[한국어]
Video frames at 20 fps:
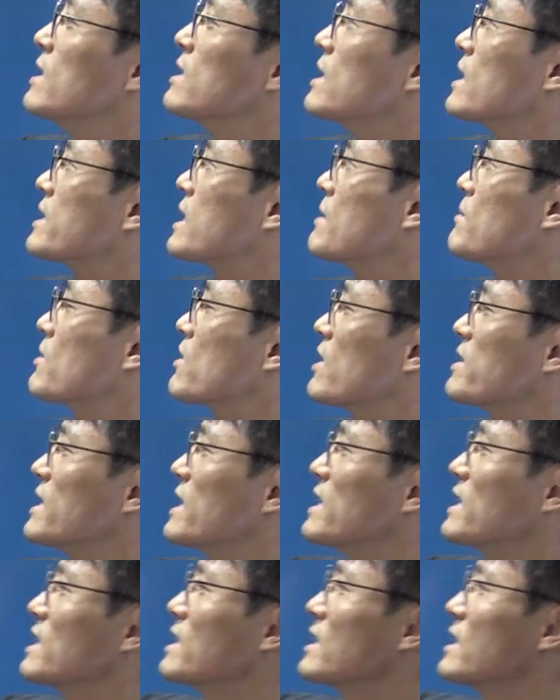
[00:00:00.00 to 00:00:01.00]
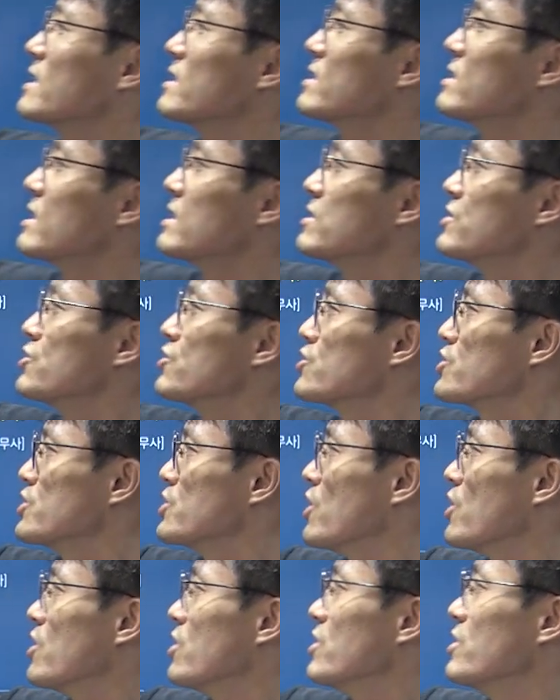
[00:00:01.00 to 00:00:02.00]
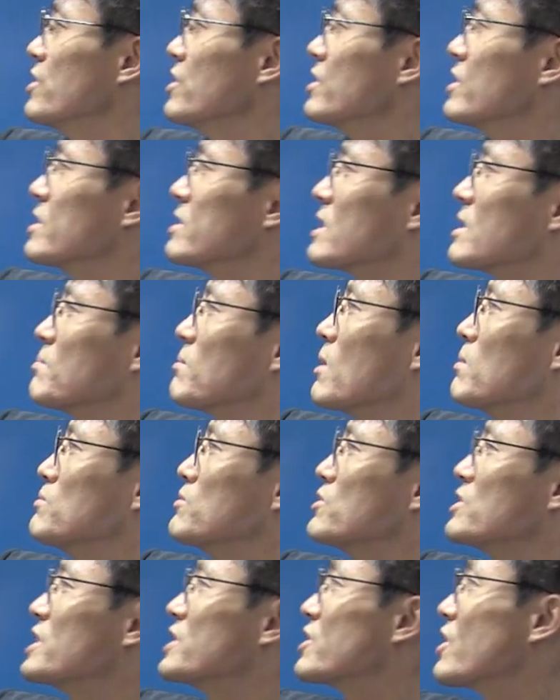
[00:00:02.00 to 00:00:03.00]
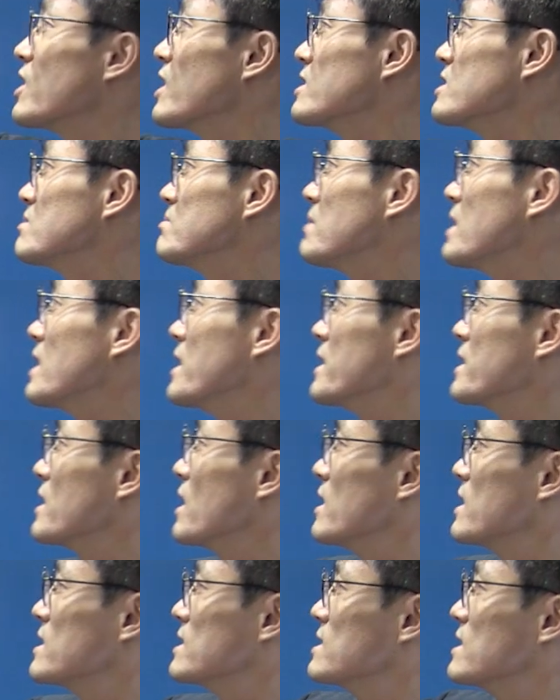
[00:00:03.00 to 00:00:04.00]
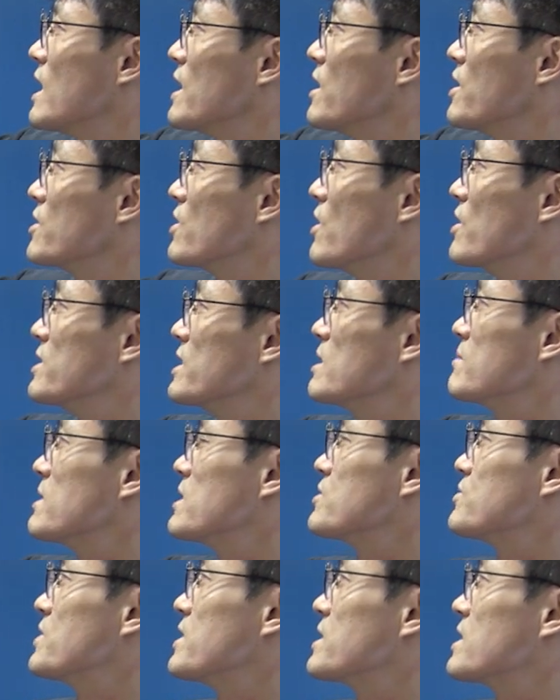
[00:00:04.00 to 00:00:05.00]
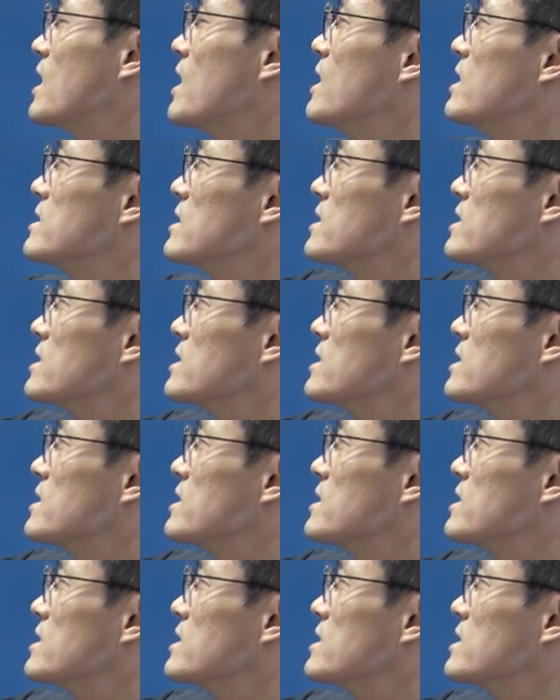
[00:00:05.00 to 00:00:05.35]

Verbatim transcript: 자, 대법관의 임기는 6년, 법률이 정하는 바에 의하여 연임할 수 있다.